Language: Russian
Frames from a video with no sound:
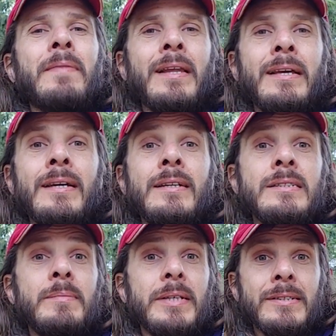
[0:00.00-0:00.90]
Я дал
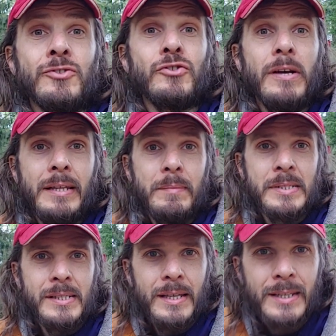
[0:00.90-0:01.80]
тебе сжатое
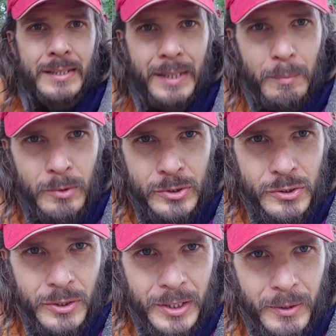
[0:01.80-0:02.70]
объяснение тому,
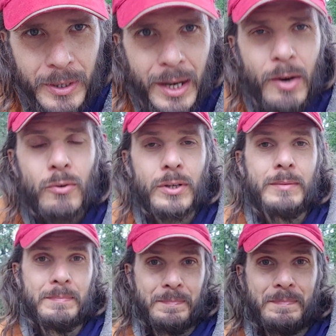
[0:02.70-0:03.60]
что такое аура.
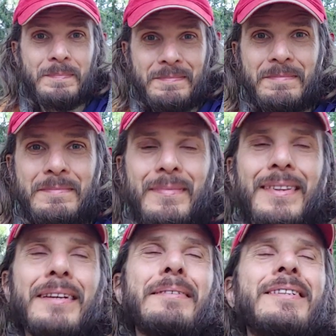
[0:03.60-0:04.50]

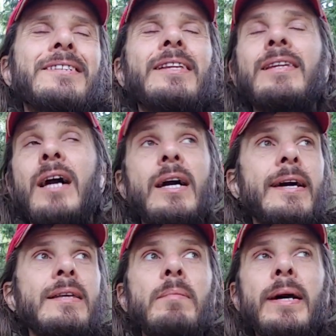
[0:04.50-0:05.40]
То есть это
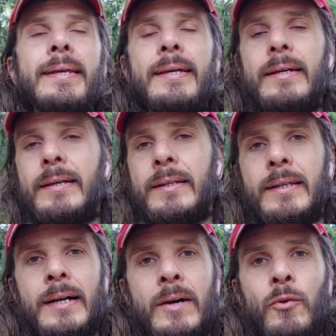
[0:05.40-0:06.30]
никакая не магия, это
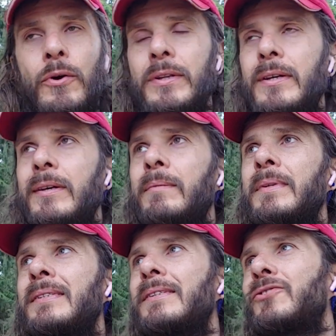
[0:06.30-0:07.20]
никакой не
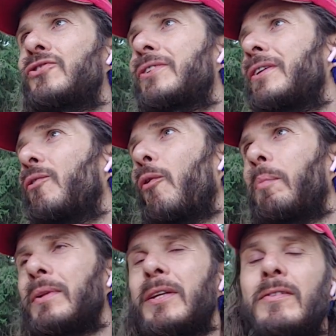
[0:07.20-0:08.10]
мистический
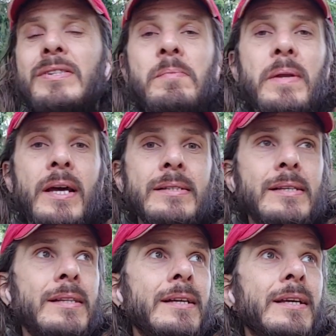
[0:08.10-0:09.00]
опыт, это
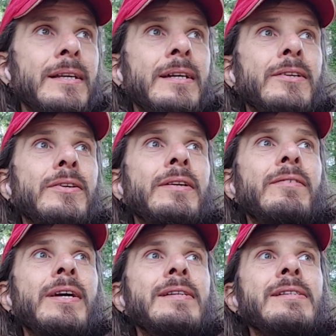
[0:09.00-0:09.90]
восприятие энергии, которое не
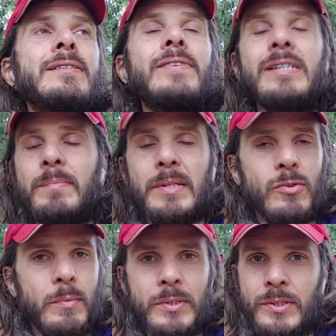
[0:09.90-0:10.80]
является
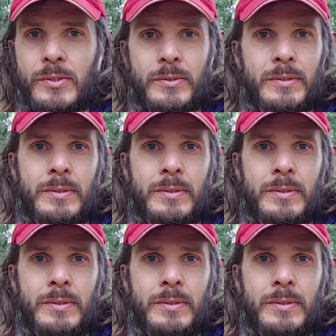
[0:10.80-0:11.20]
сверхспособностью.